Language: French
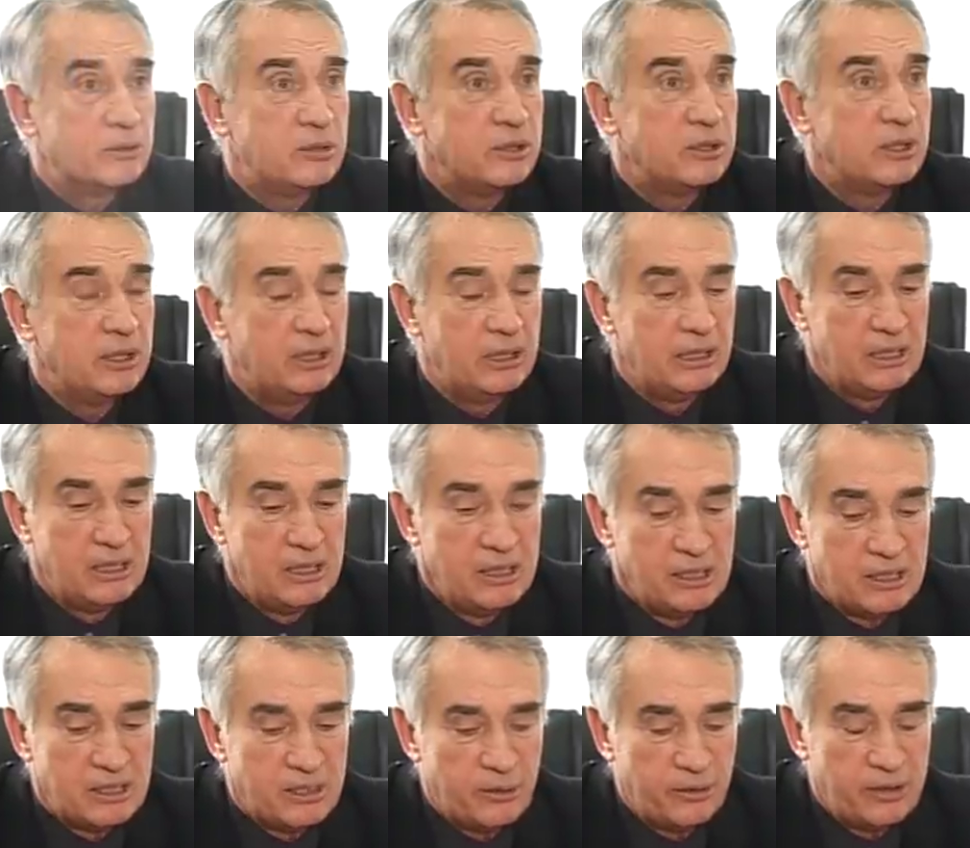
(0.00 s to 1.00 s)

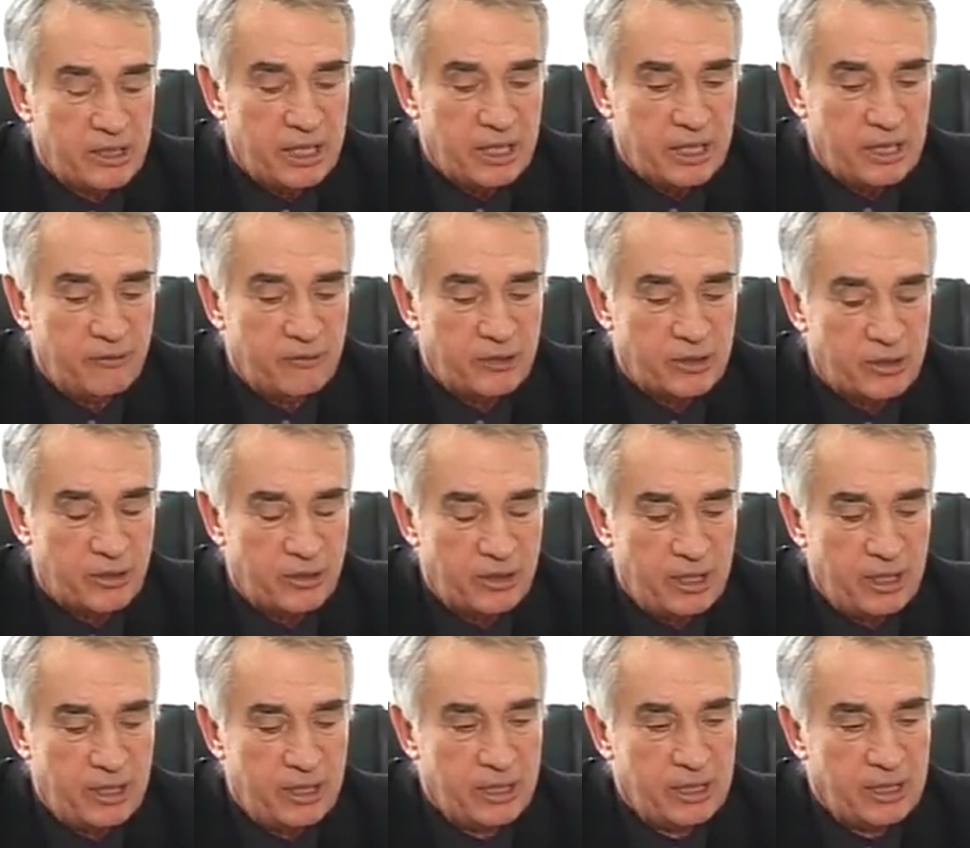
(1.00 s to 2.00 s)
Si on arrive, si on
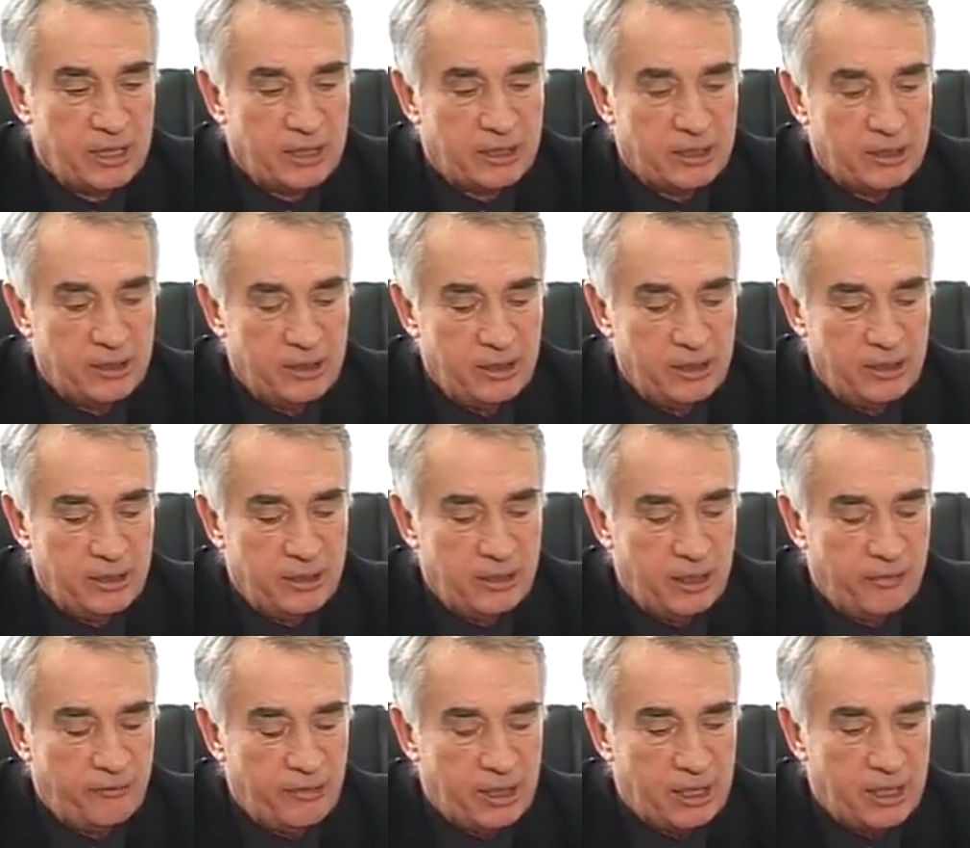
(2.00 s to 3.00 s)
a,
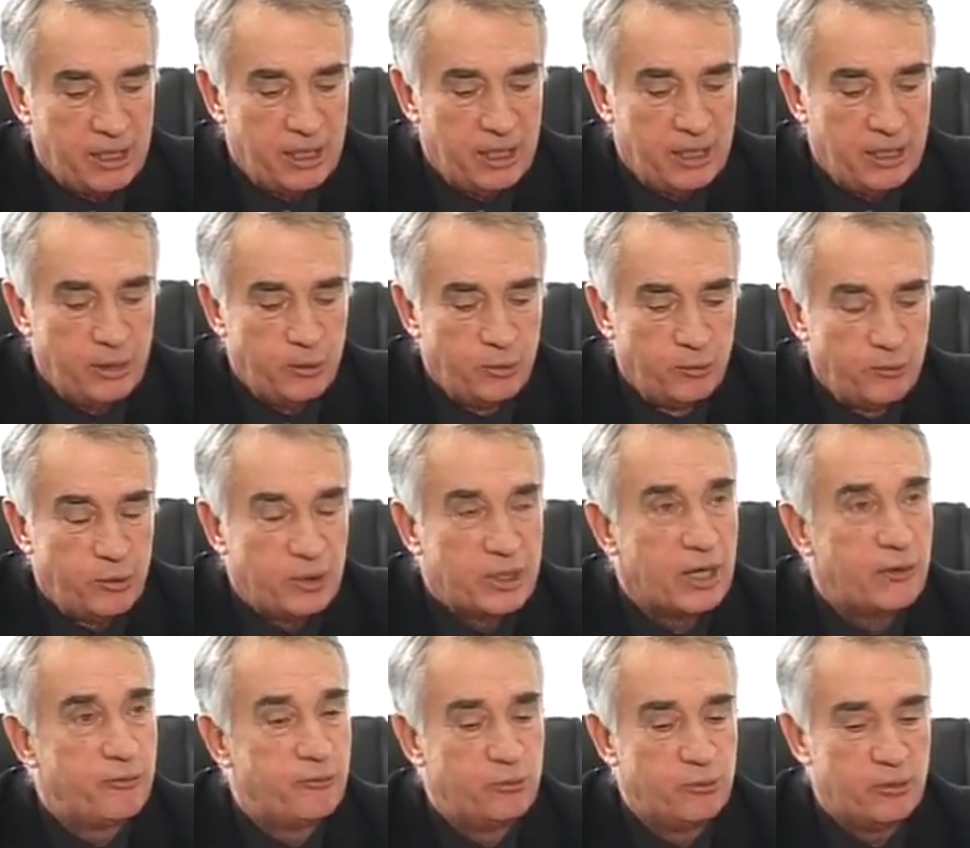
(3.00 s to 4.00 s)
avec les, nouveaux
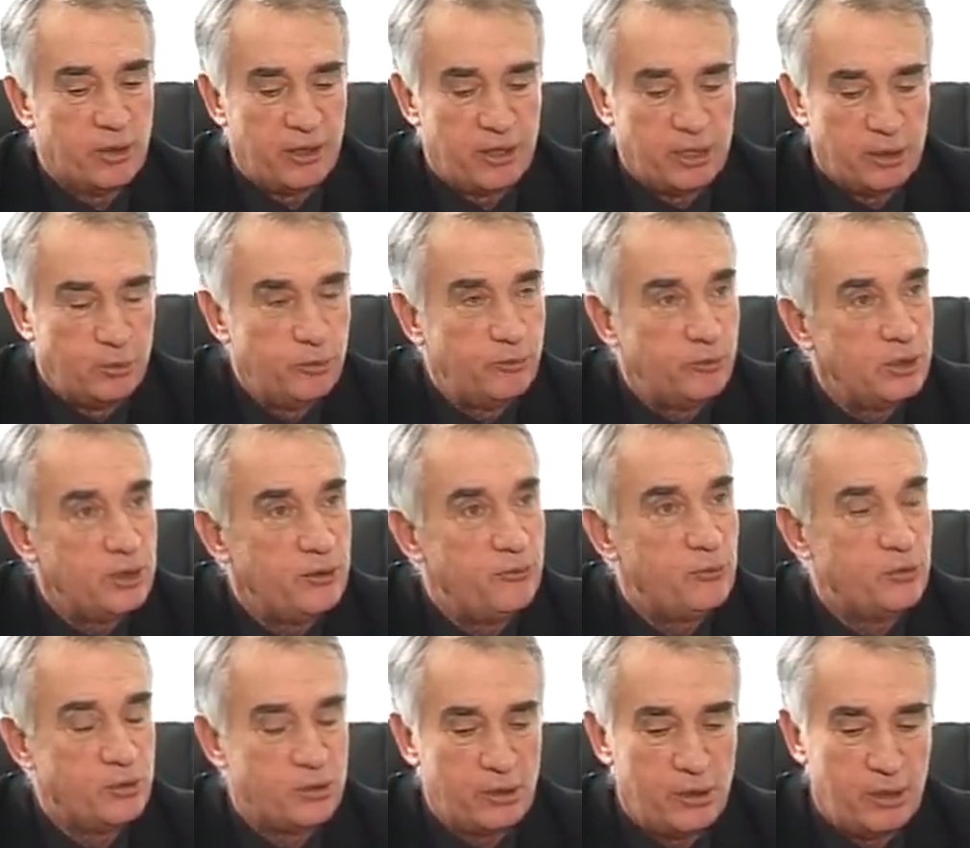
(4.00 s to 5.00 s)
carrefours, hein, les nouveaux
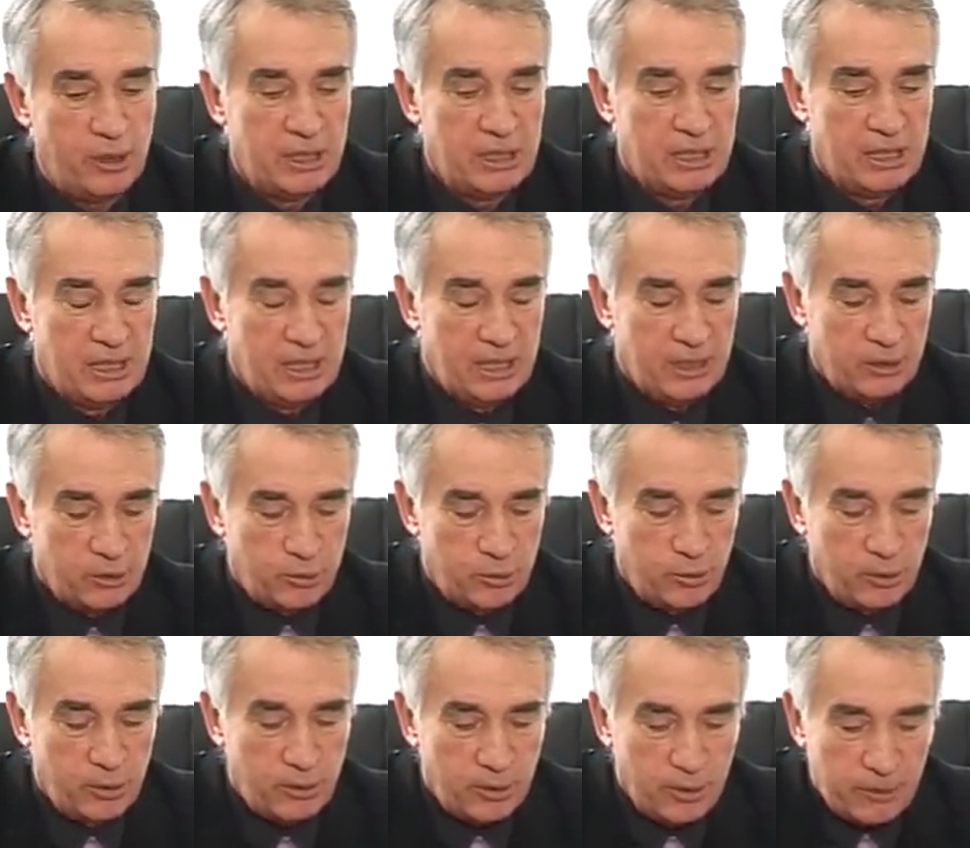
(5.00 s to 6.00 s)
diffuseurs, euh,
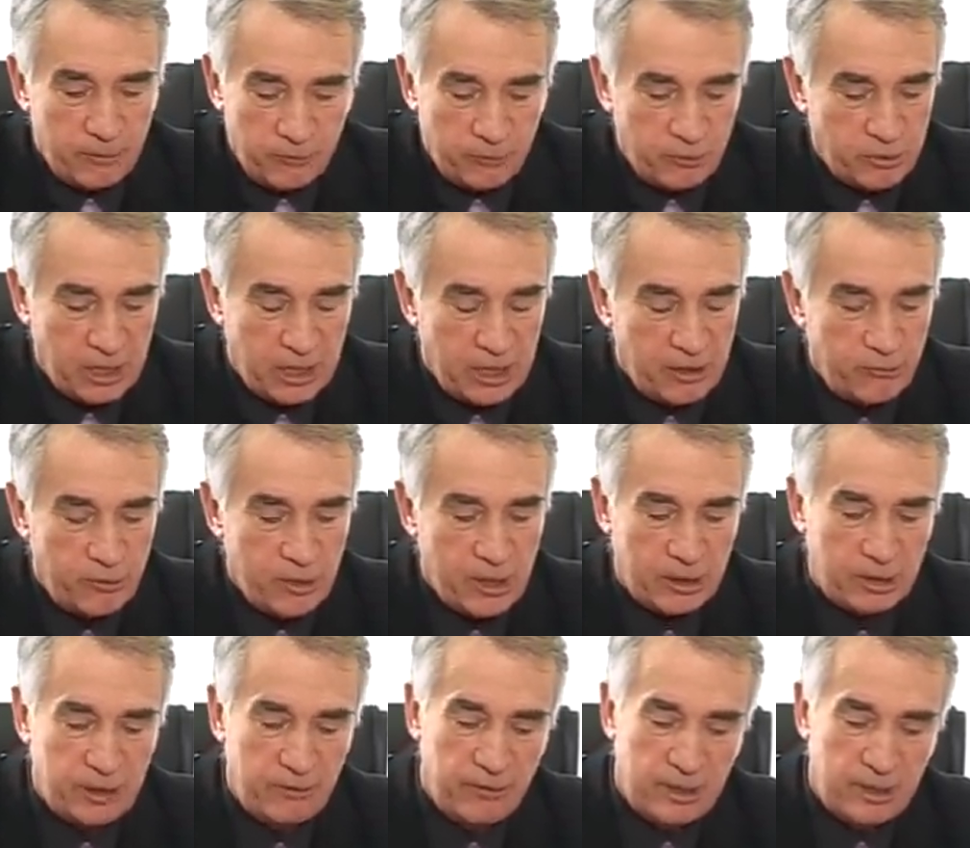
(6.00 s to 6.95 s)
vous allez voir qu'il